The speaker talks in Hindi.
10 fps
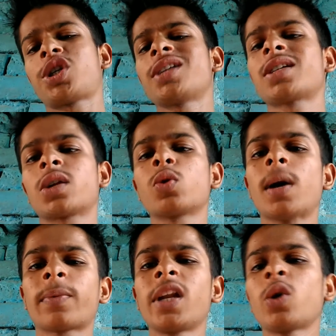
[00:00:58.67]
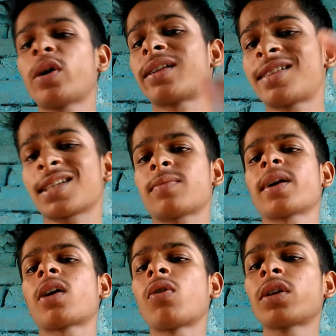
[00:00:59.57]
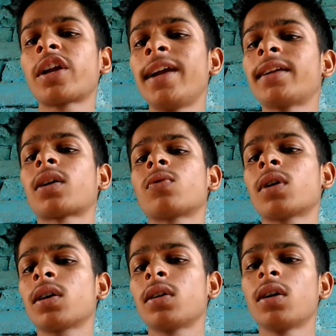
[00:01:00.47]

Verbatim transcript: चेंज कर दूँगा आपके लिए कोई अच्छा सा बैकग्राउंड क्रिएट करूँगा